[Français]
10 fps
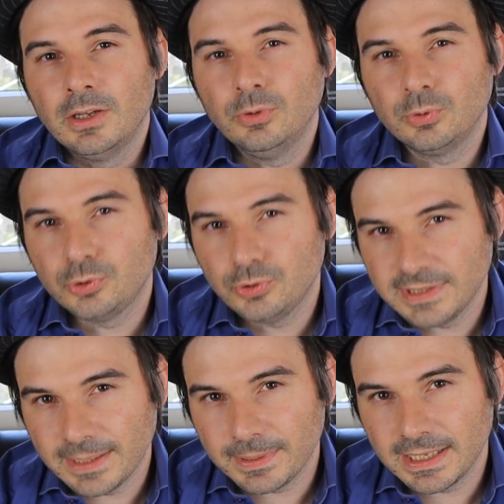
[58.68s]
Donc
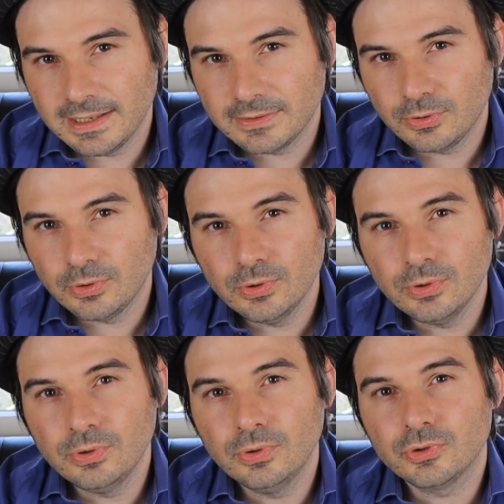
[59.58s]
juste après
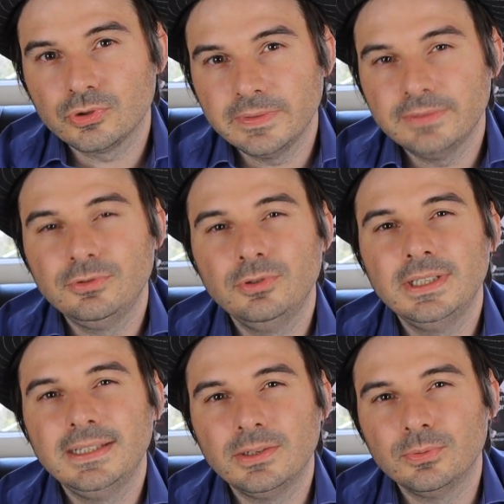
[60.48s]
l'intro, je vais vous donner des